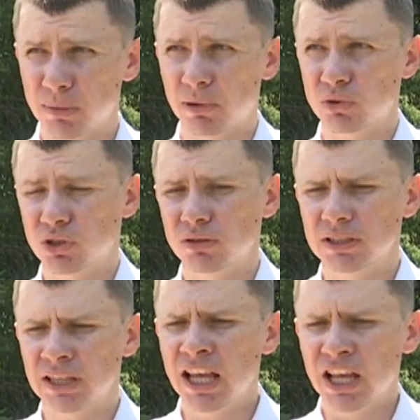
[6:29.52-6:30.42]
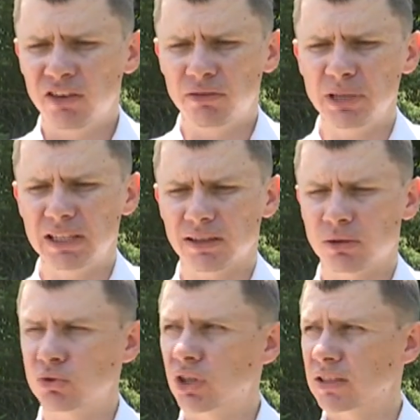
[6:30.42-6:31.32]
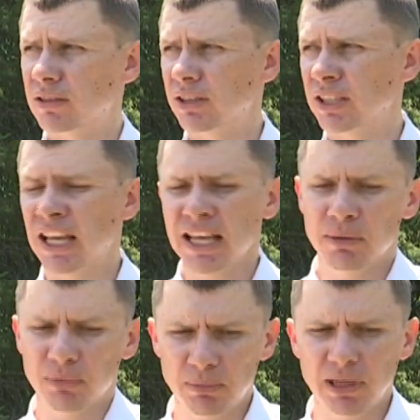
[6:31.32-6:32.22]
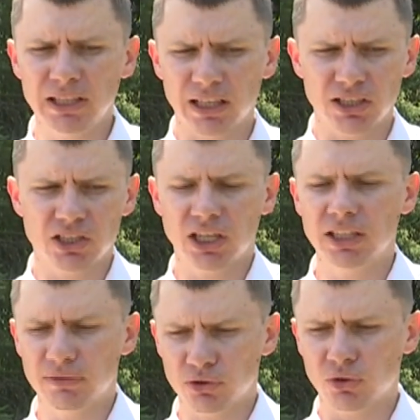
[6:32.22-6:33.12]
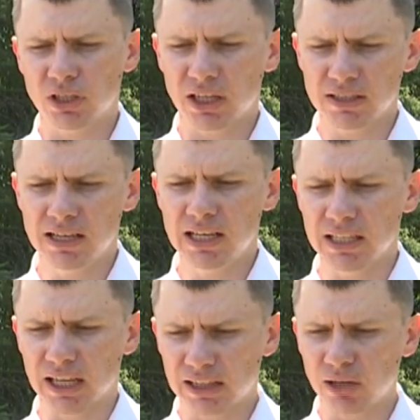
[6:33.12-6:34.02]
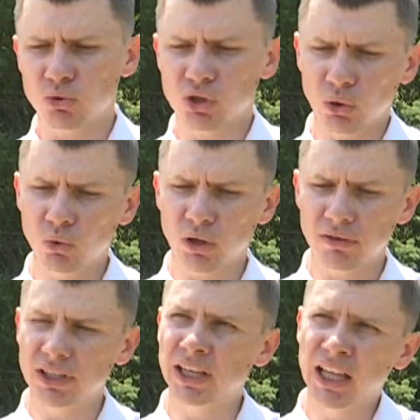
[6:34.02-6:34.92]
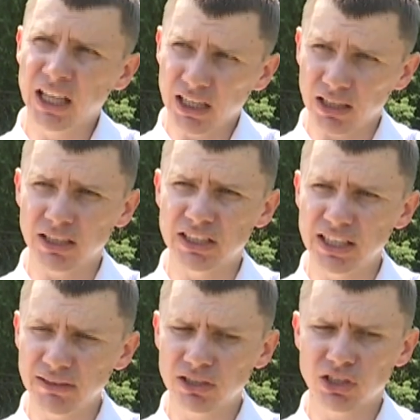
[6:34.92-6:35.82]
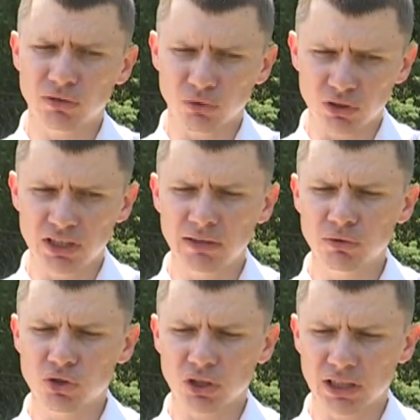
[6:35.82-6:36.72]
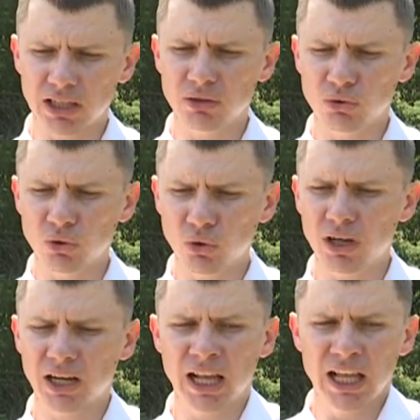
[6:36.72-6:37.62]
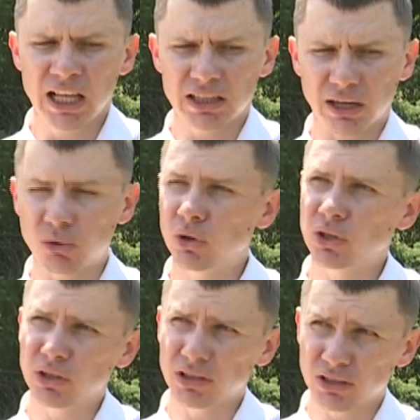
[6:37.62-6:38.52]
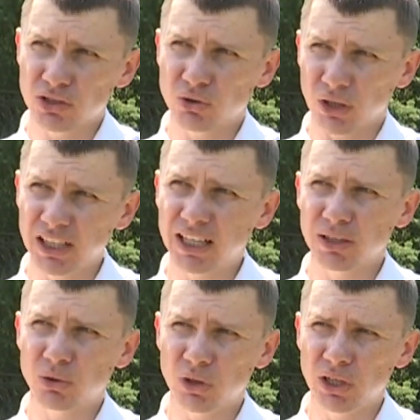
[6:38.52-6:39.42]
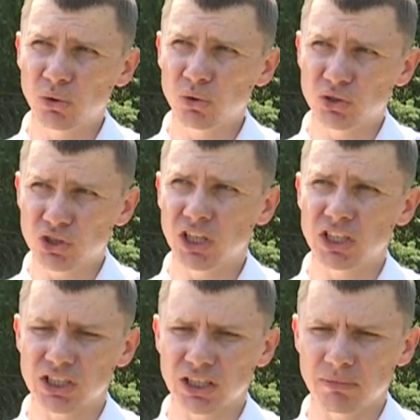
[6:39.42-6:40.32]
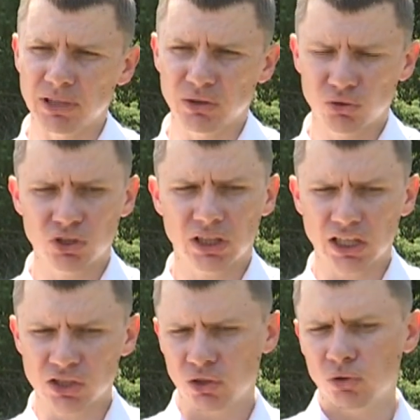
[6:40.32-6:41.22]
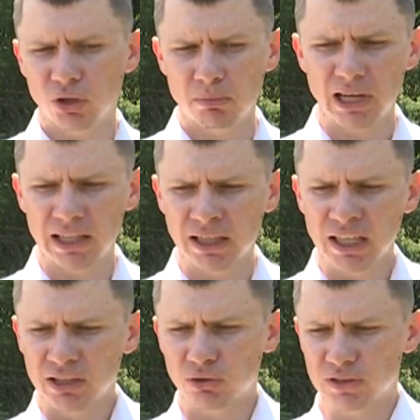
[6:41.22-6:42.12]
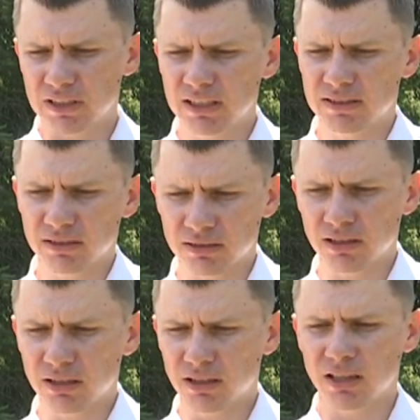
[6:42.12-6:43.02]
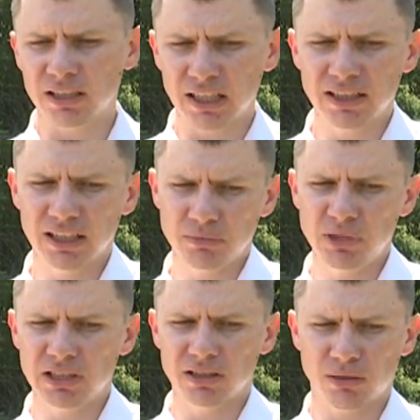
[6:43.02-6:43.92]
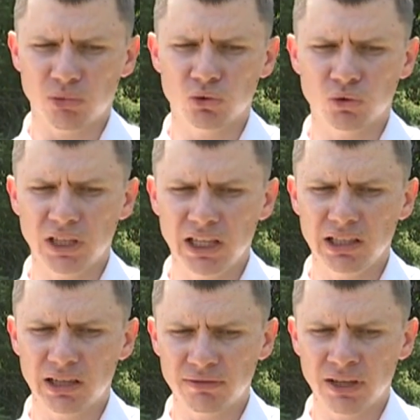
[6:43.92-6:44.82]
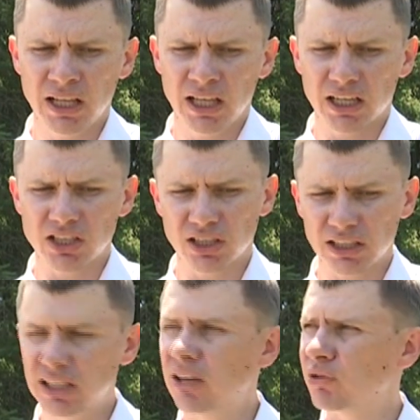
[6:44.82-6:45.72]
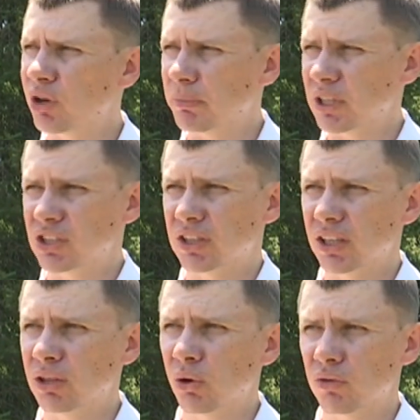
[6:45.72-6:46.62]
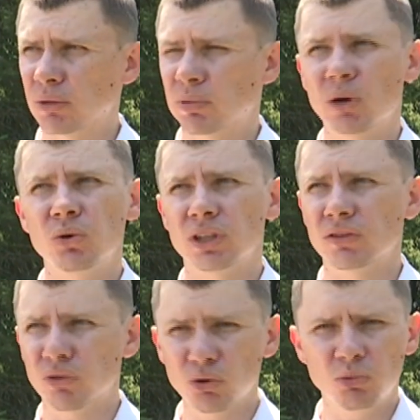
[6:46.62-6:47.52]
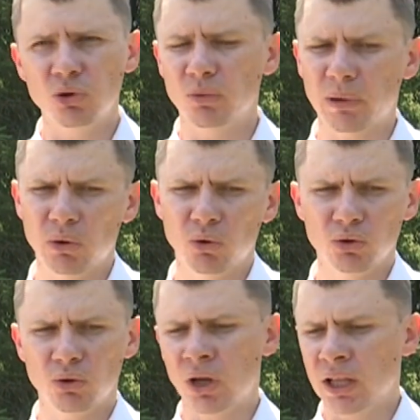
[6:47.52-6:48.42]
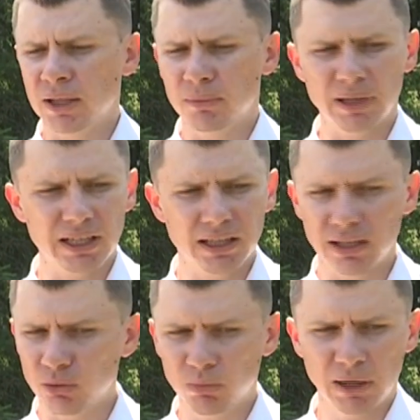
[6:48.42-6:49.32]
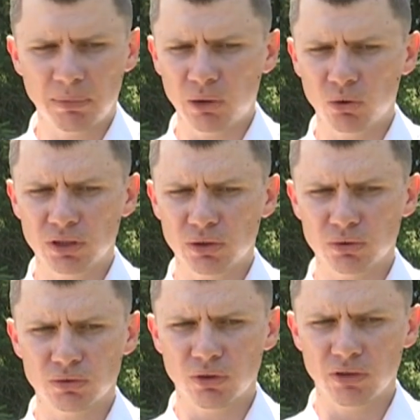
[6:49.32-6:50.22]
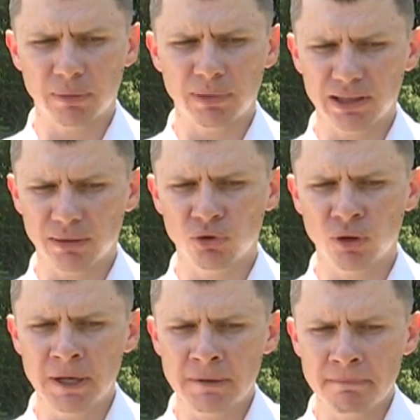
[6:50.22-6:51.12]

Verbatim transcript: не получилось в миксах участвовать, мы приняли решение все-таки разделить. А так уже уровень э, девочек, вот девушек, да, юниорок, такой, э, что они конкурируют с женщинами. Точно так же и у ребят, то здесь э, надо отметить работу тренеров, каждодневную, опять же, тренировки проходят в любую погоду, при любых погодных условиях, поэтому